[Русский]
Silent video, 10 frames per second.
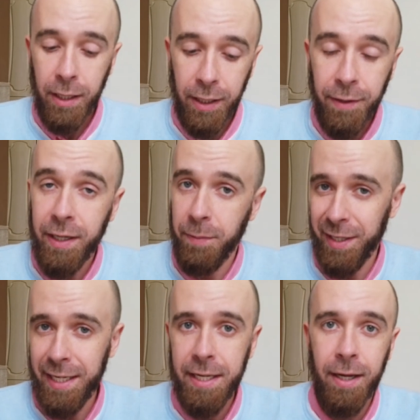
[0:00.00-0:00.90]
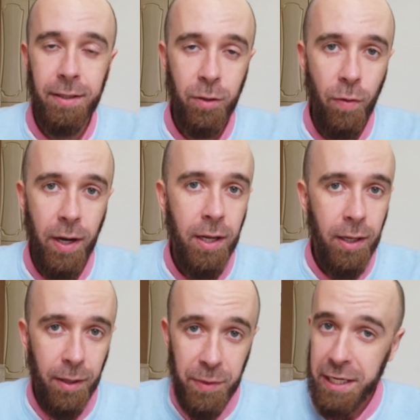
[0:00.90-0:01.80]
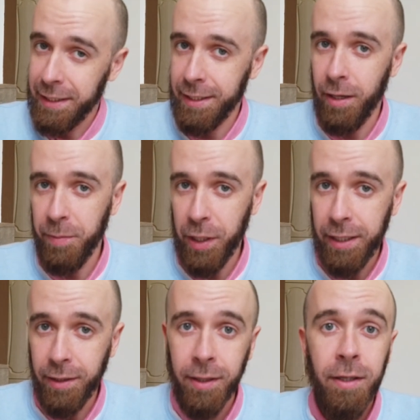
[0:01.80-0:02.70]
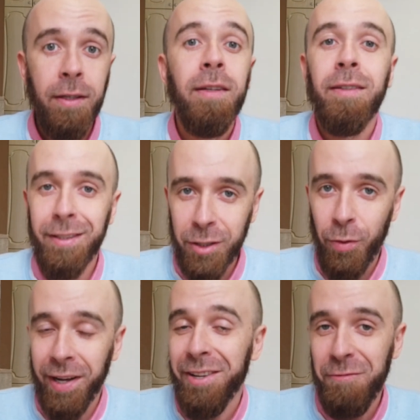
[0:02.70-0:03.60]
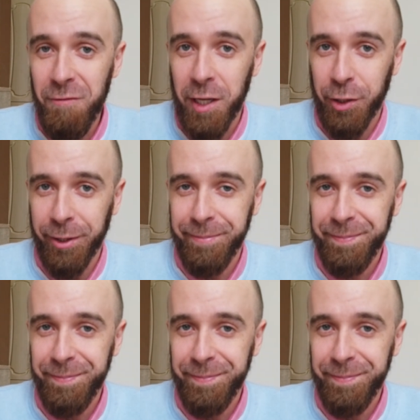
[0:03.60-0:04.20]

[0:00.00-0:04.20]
И давайте последнее слово. Мне сказал оператор слово «ветер».